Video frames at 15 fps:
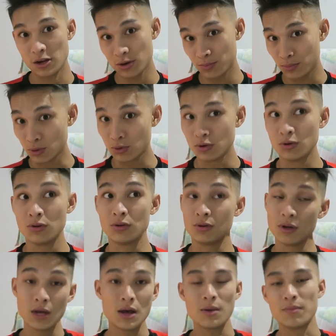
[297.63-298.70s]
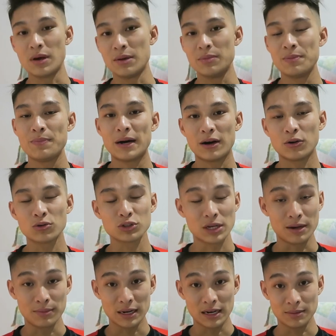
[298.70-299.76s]
un pour ben, mes parents
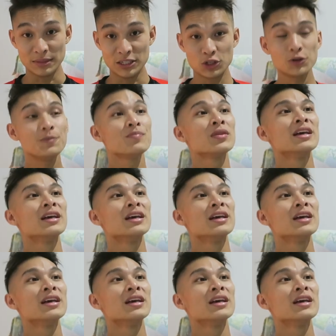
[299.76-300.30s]
là-bas à la maison.